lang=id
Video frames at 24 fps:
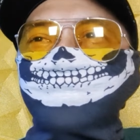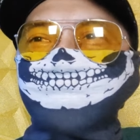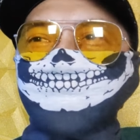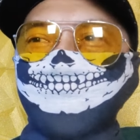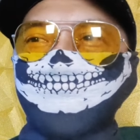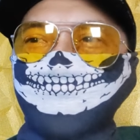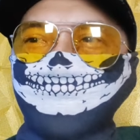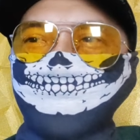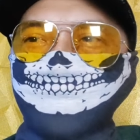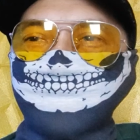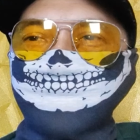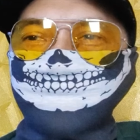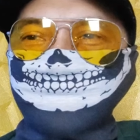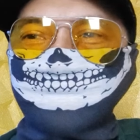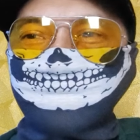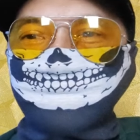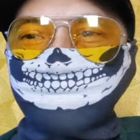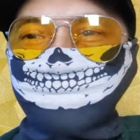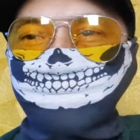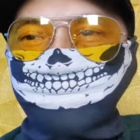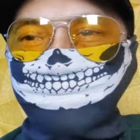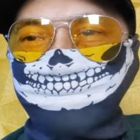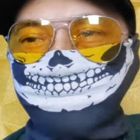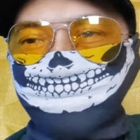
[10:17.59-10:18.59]
yang
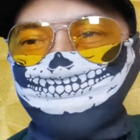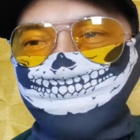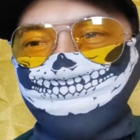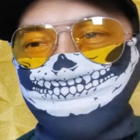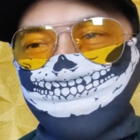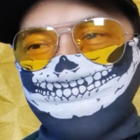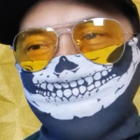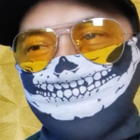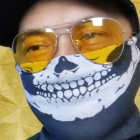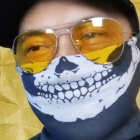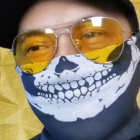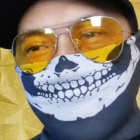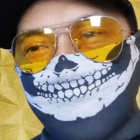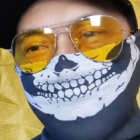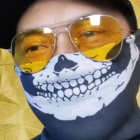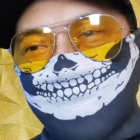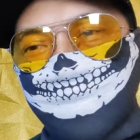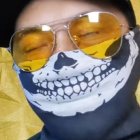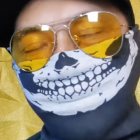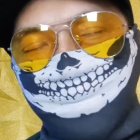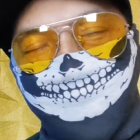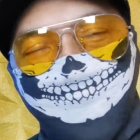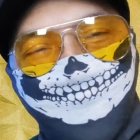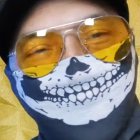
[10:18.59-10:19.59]

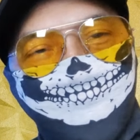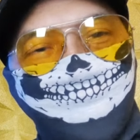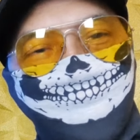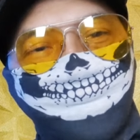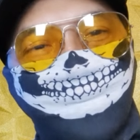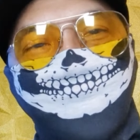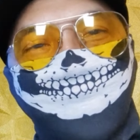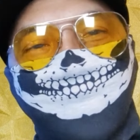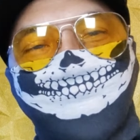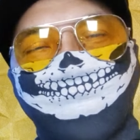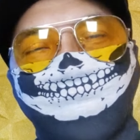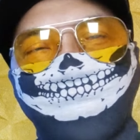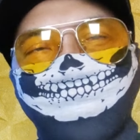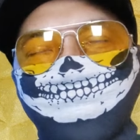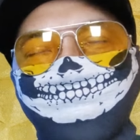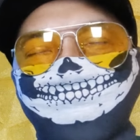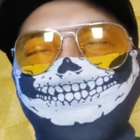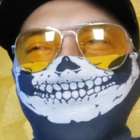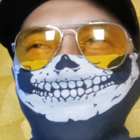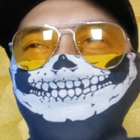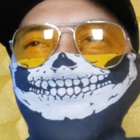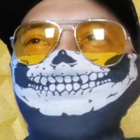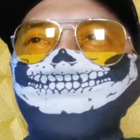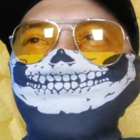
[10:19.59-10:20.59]
yang pakai nama Darul
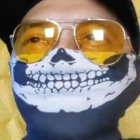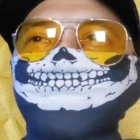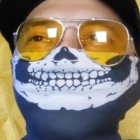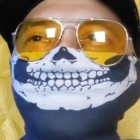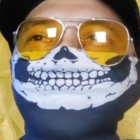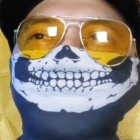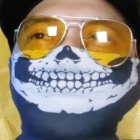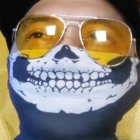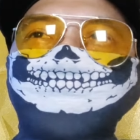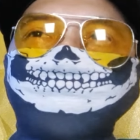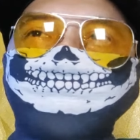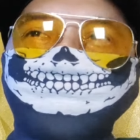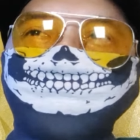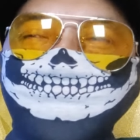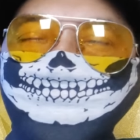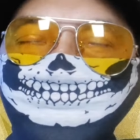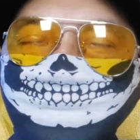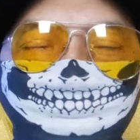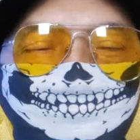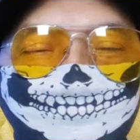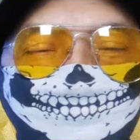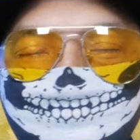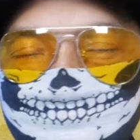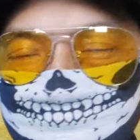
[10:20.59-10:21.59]
Quran langsung atau
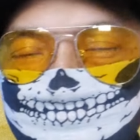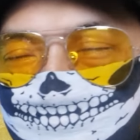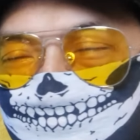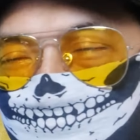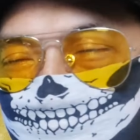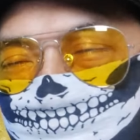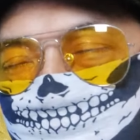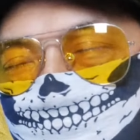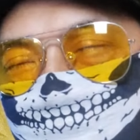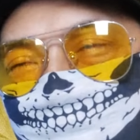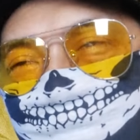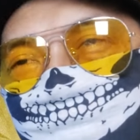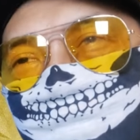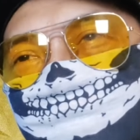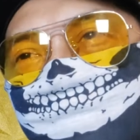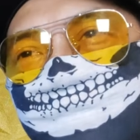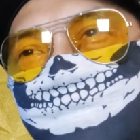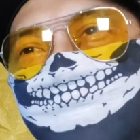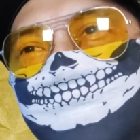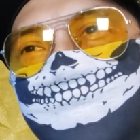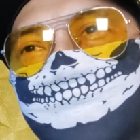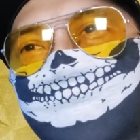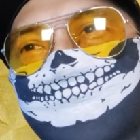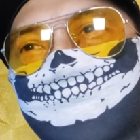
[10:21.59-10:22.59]
gimana saya nggak
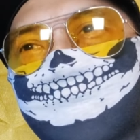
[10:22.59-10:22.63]
tahu